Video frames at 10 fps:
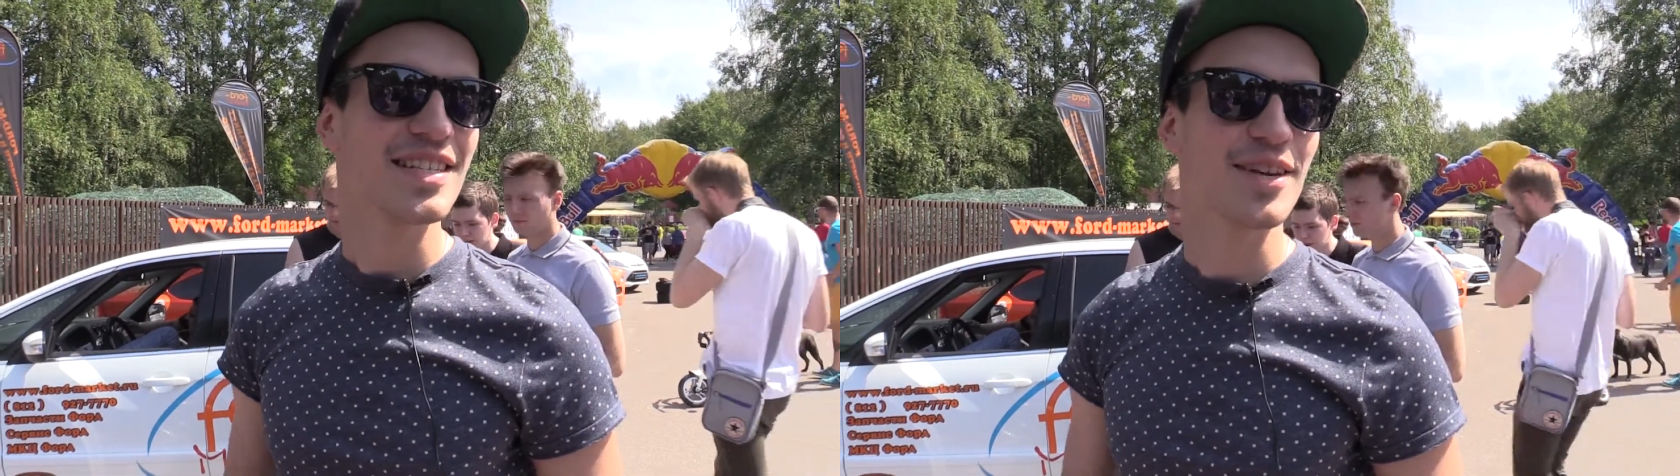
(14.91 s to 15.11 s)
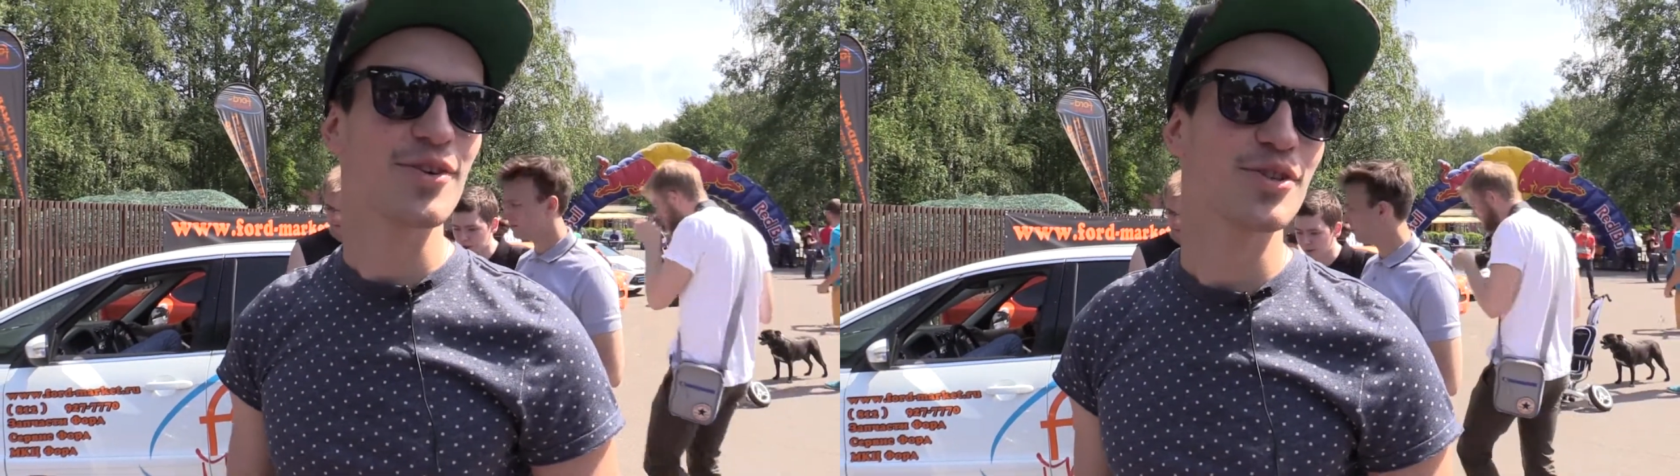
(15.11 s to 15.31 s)

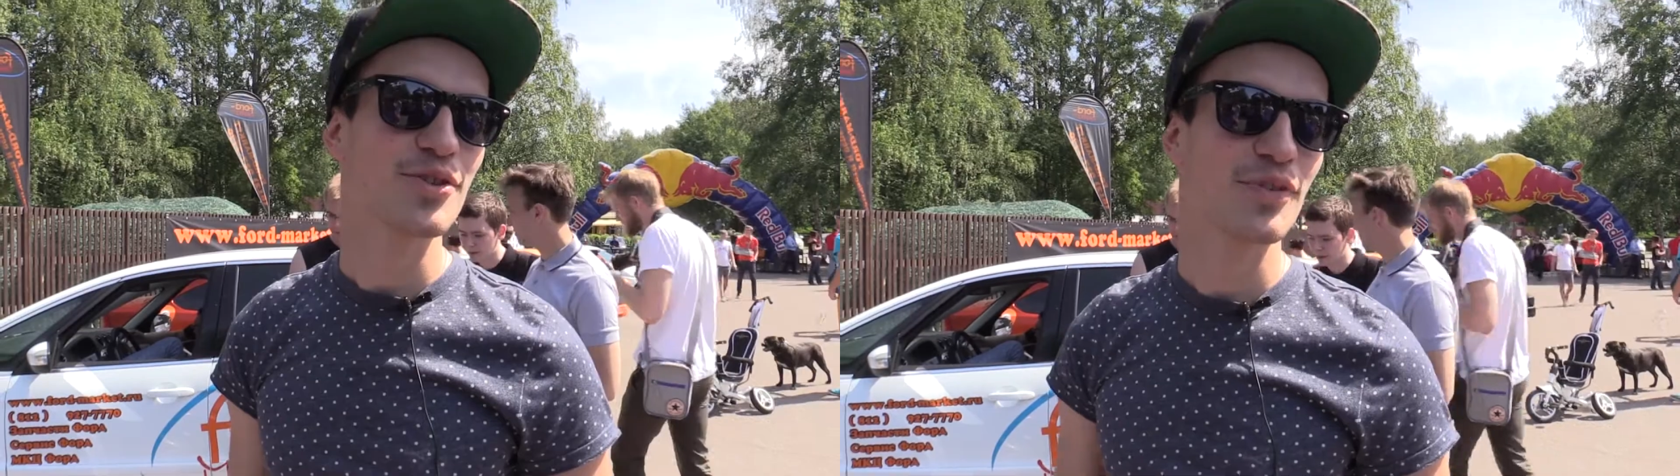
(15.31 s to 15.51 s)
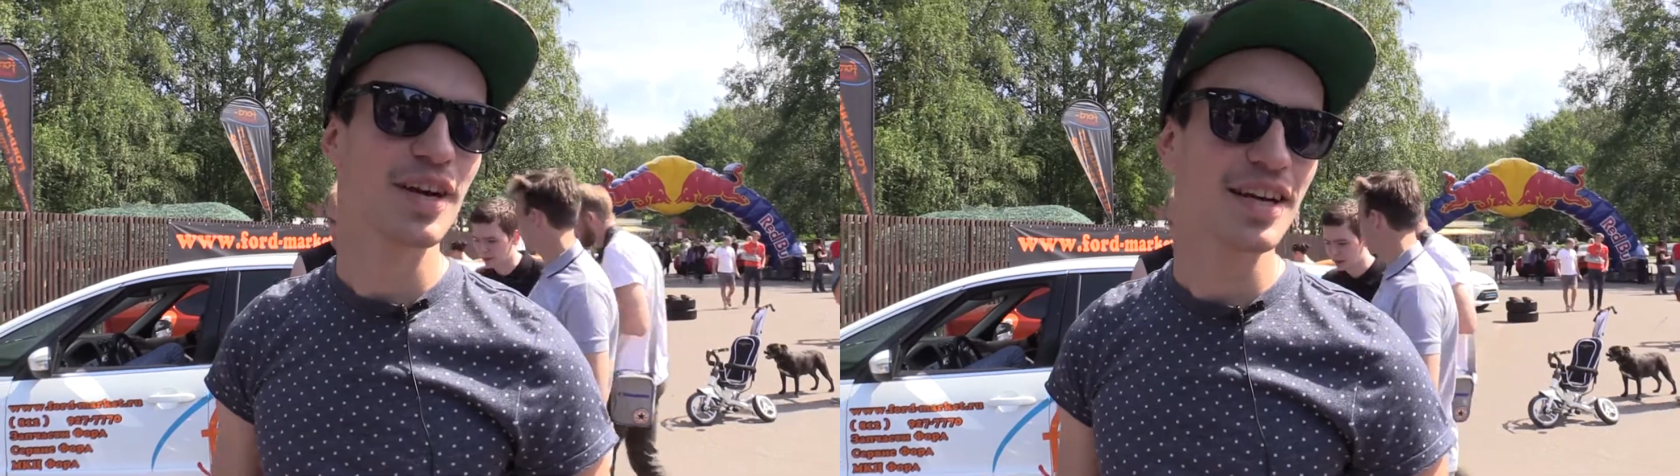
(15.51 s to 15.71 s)
завез
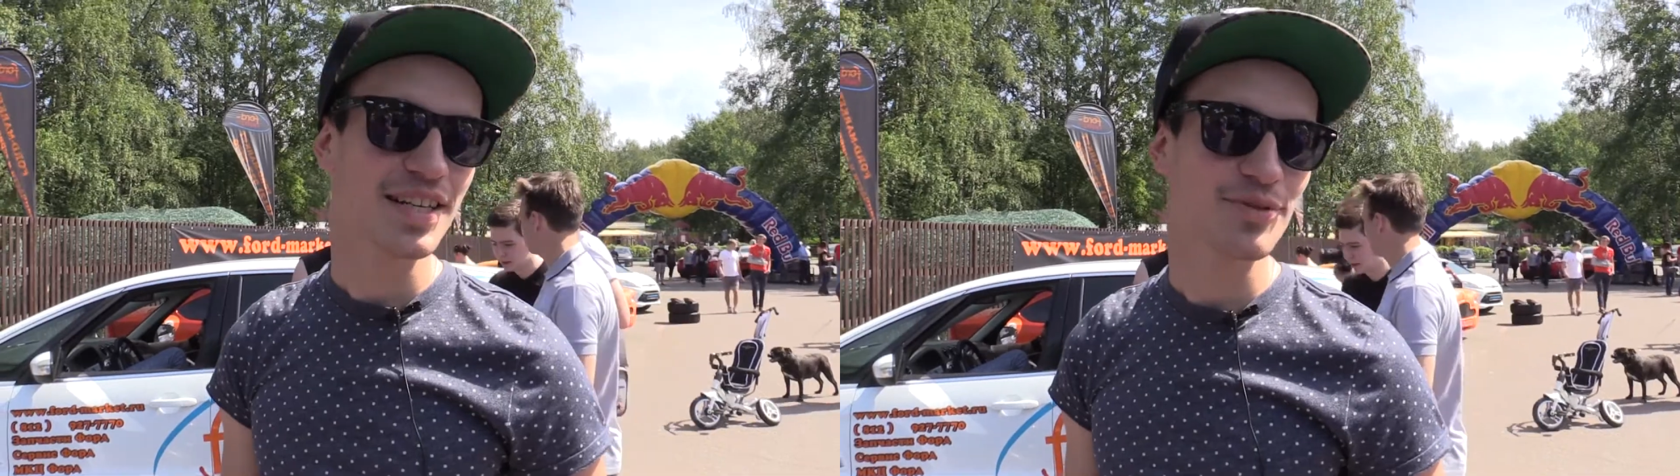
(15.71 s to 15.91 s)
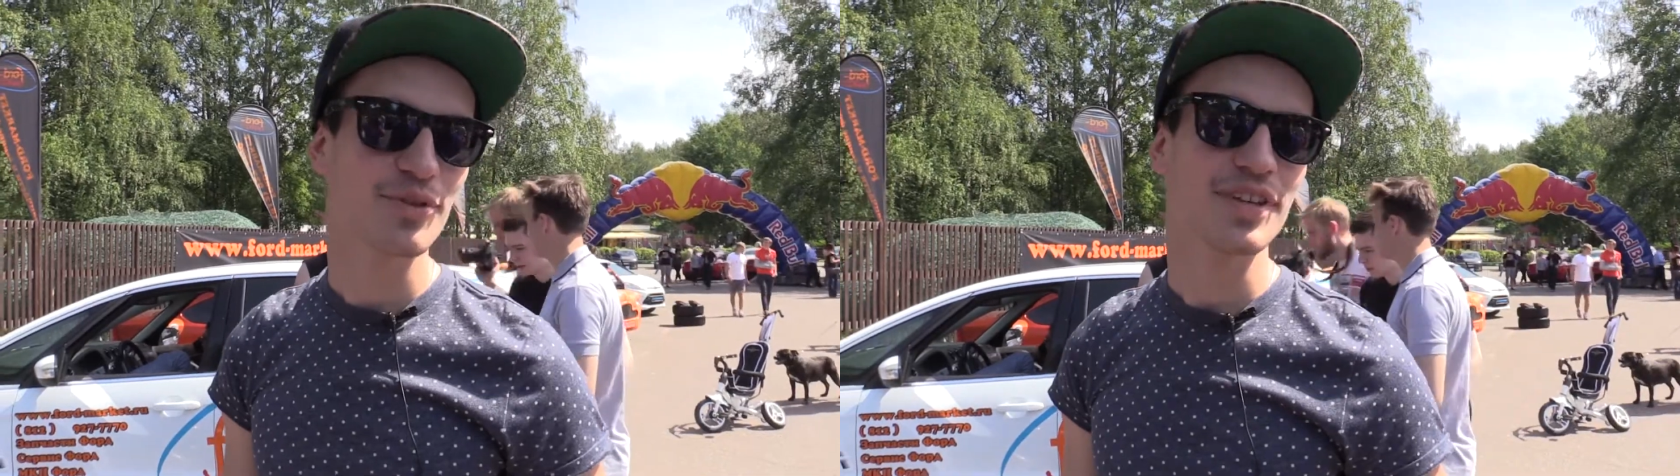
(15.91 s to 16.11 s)
ее в
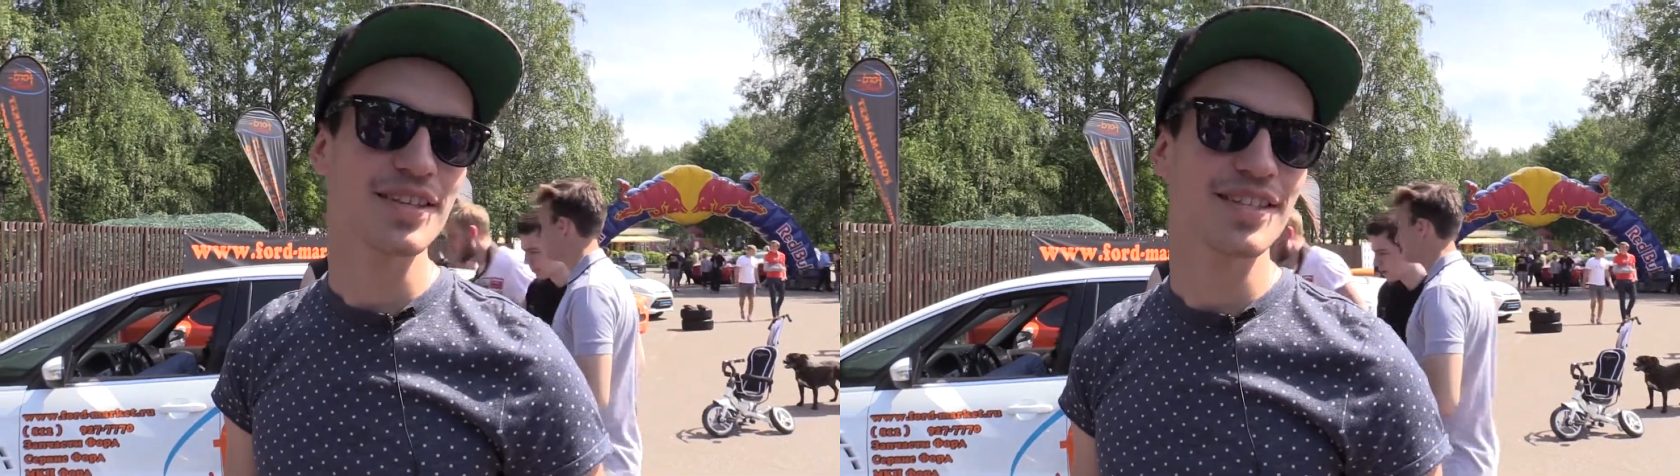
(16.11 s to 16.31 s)
гараж свой и